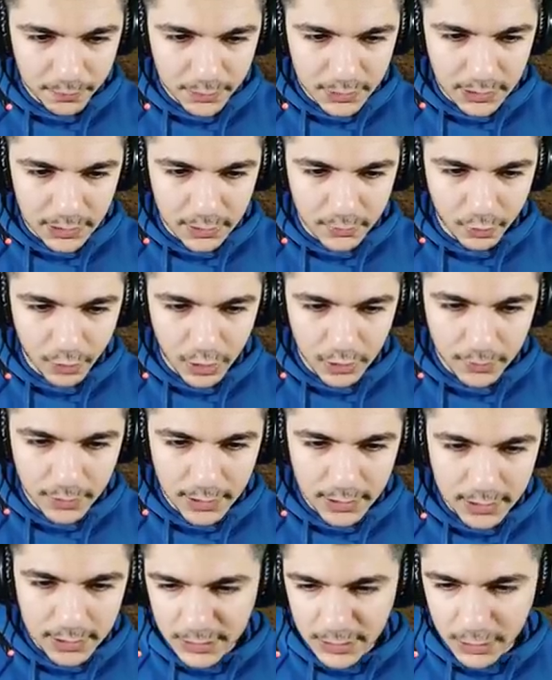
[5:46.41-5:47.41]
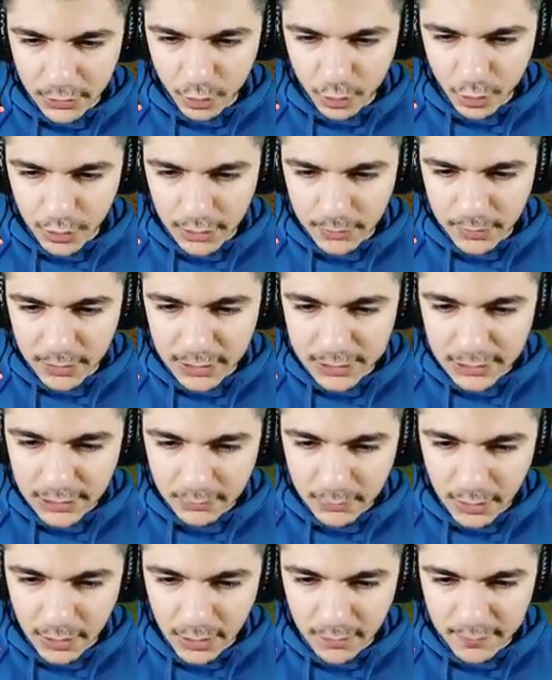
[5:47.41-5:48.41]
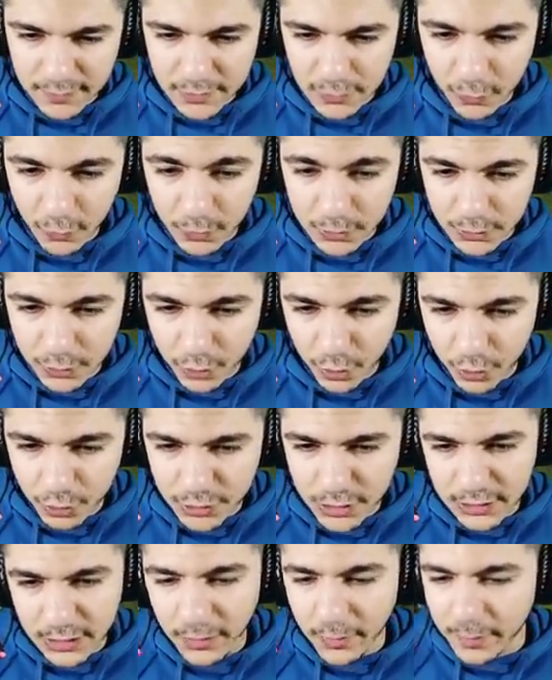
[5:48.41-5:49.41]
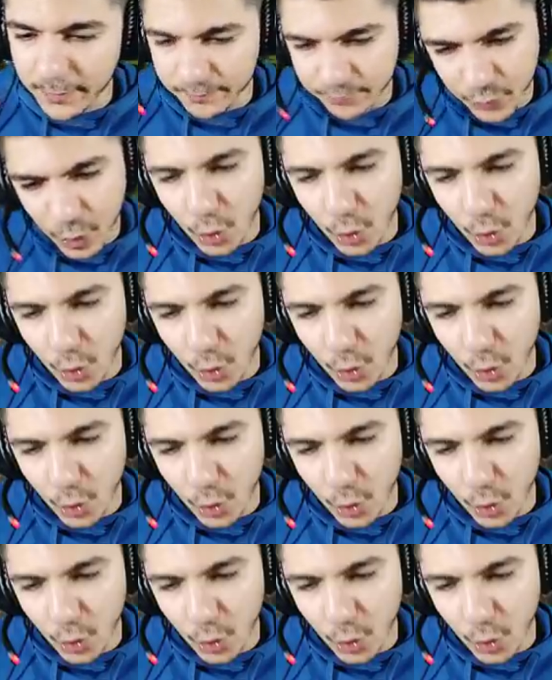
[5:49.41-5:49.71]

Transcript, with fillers: Bir tane buraya bırak. Bir tane şuraya bırakacağım da hava savunması görecek değil mi?